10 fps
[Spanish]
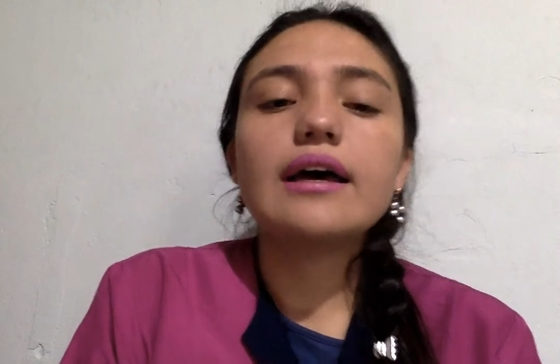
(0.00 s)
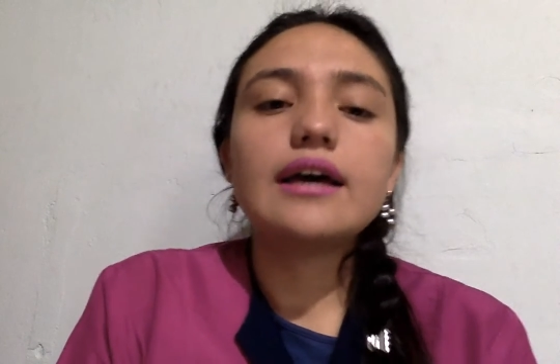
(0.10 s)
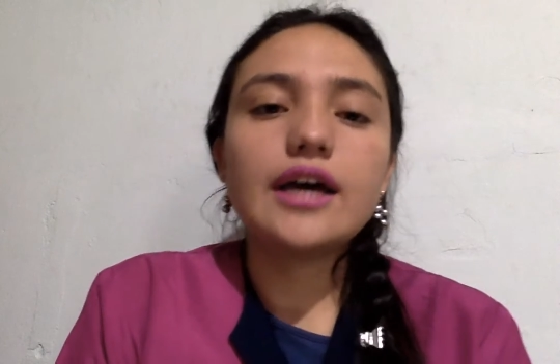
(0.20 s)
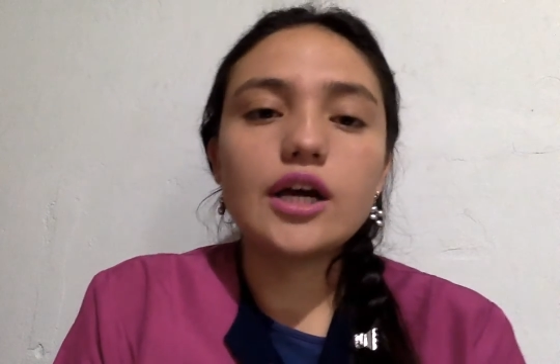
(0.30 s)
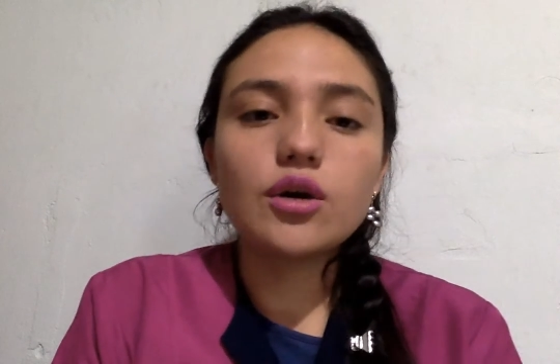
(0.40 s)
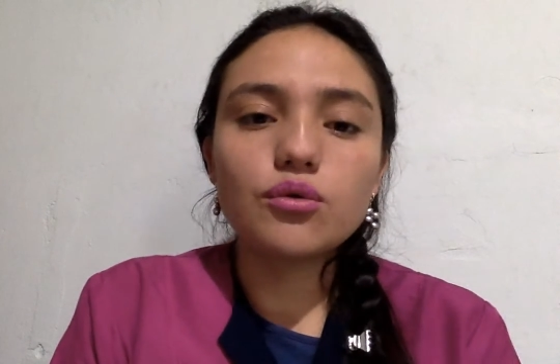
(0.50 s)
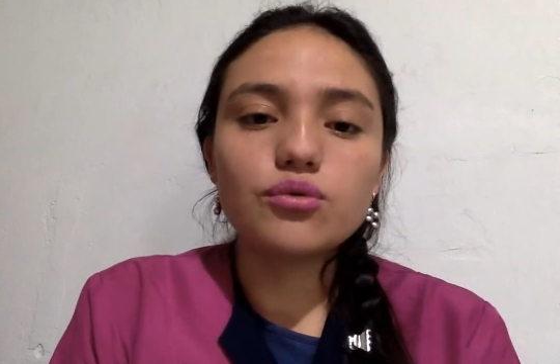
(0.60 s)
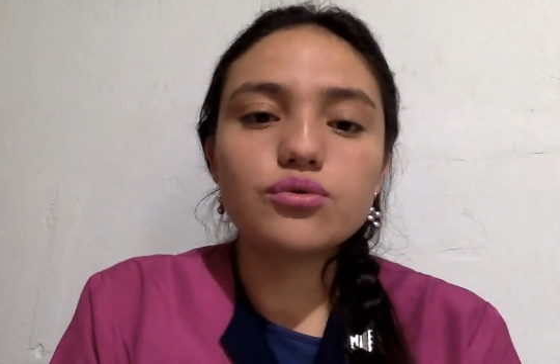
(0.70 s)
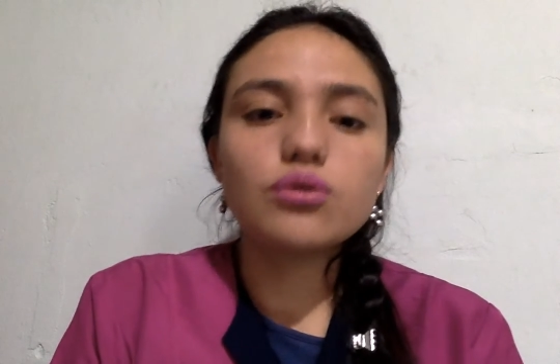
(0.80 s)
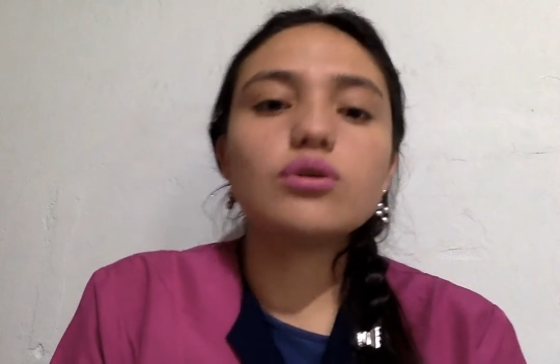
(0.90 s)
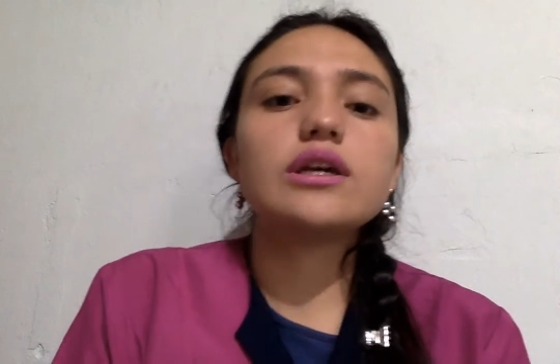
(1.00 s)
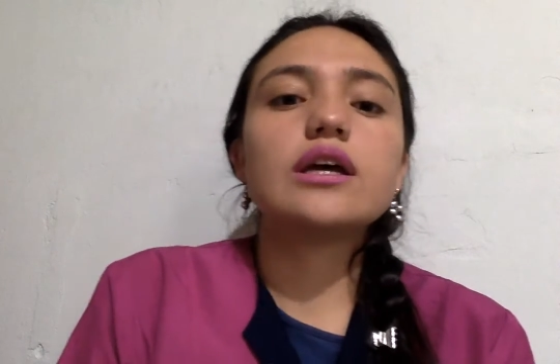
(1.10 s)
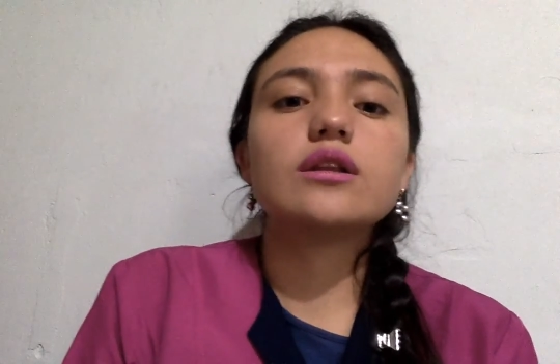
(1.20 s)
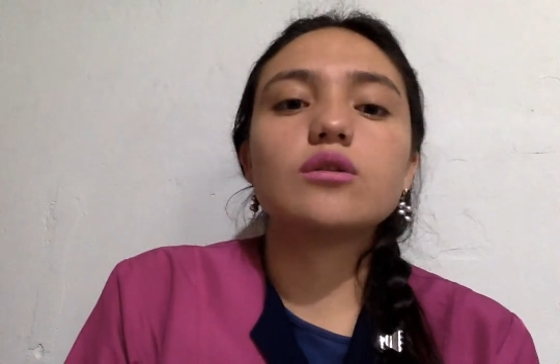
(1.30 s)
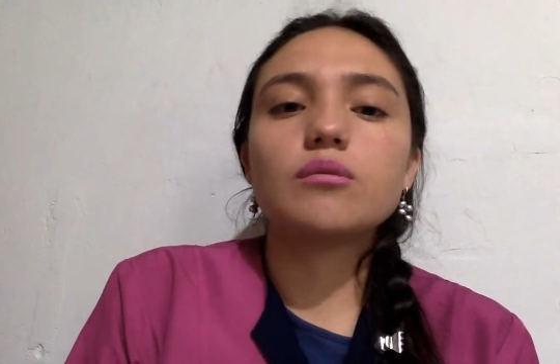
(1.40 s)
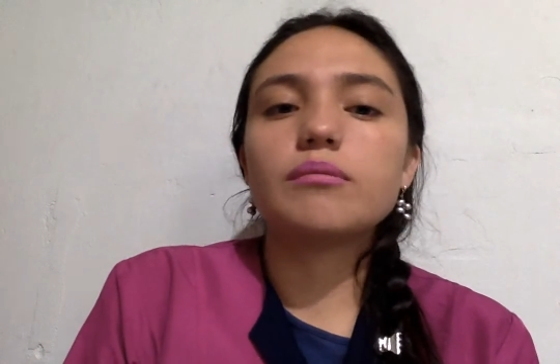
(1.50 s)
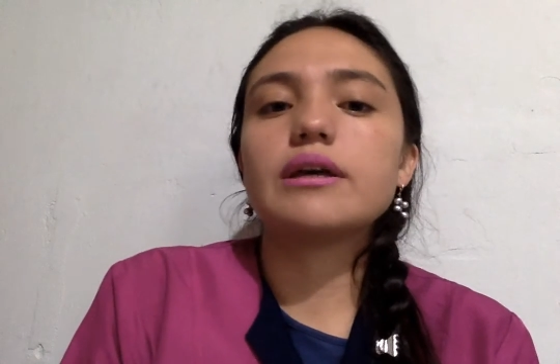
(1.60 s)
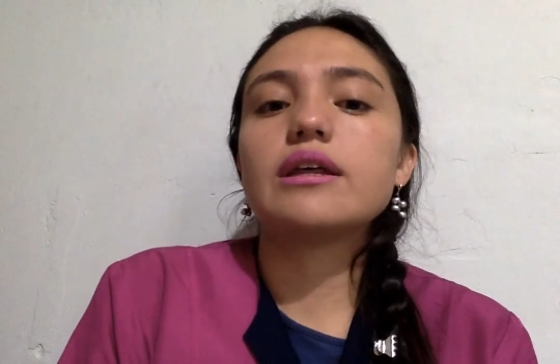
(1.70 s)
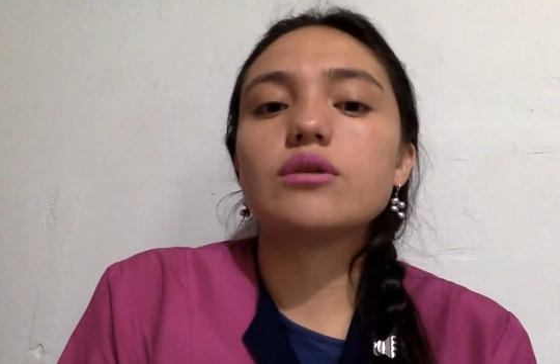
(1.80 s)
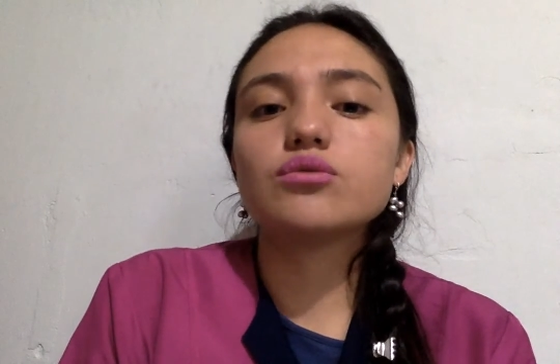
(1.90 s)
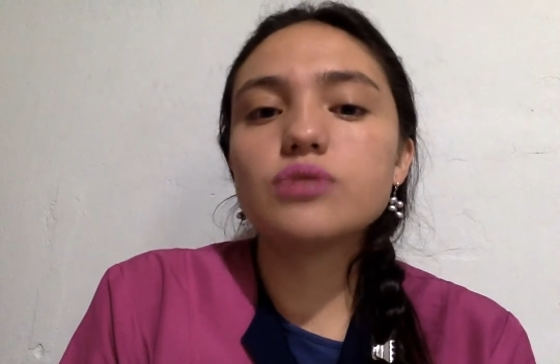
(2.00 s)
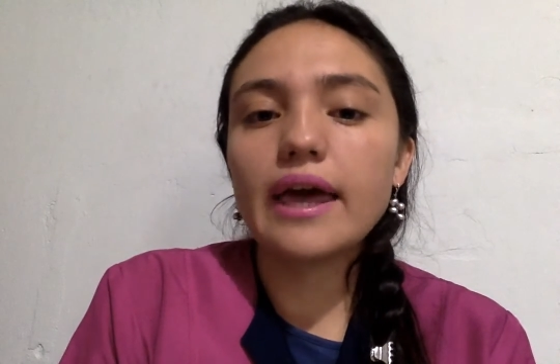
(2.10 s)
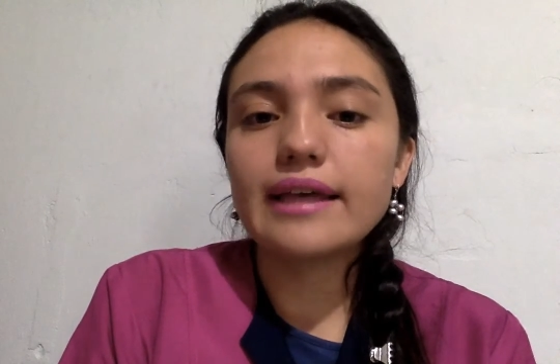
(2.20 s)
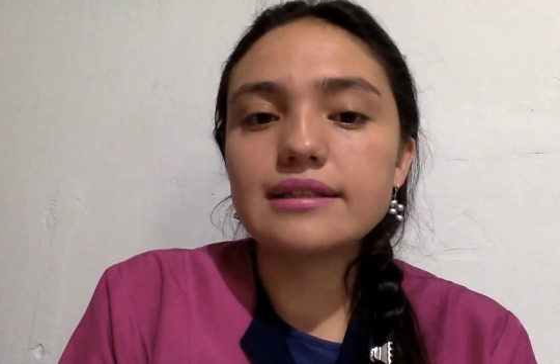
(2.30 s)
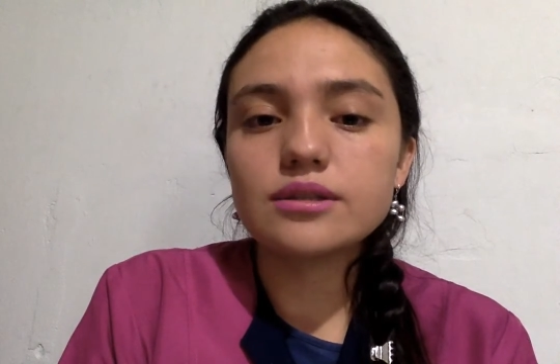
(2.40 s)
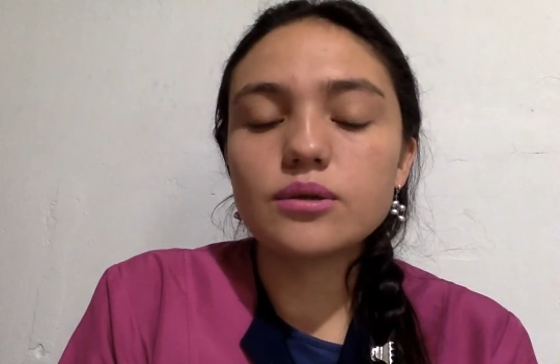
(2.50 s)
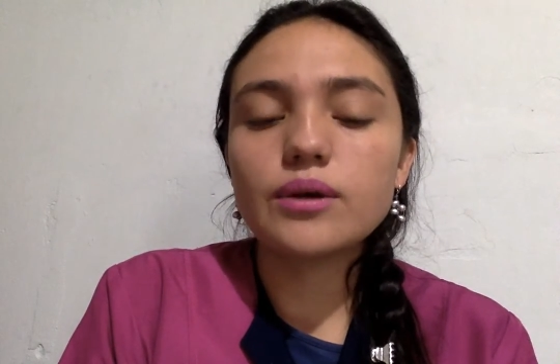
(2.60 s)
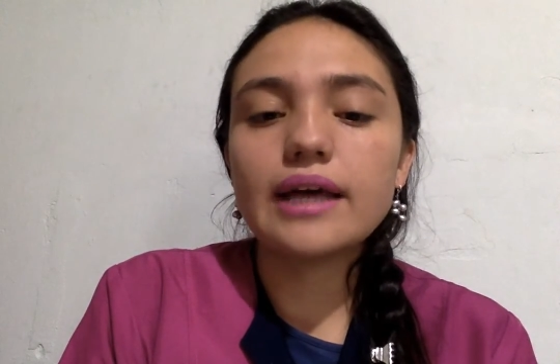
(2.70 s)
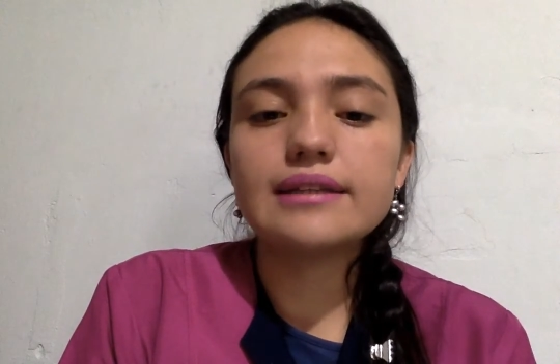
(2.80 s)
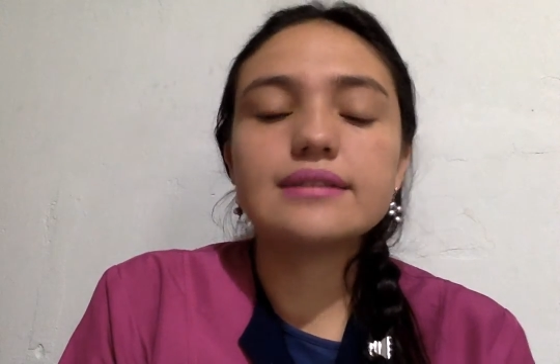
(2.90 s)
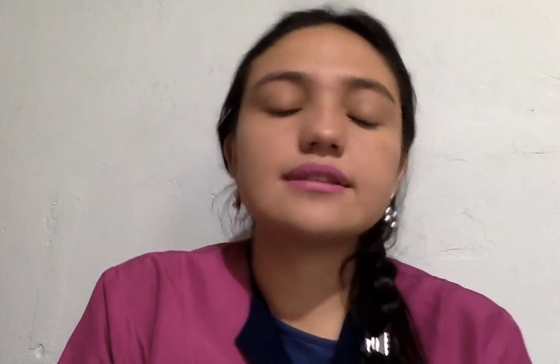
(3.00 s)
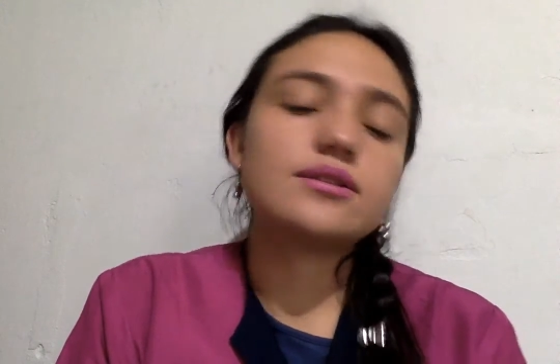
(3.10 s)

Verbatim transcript: el curso y el nombre de ustedes, estudiantes.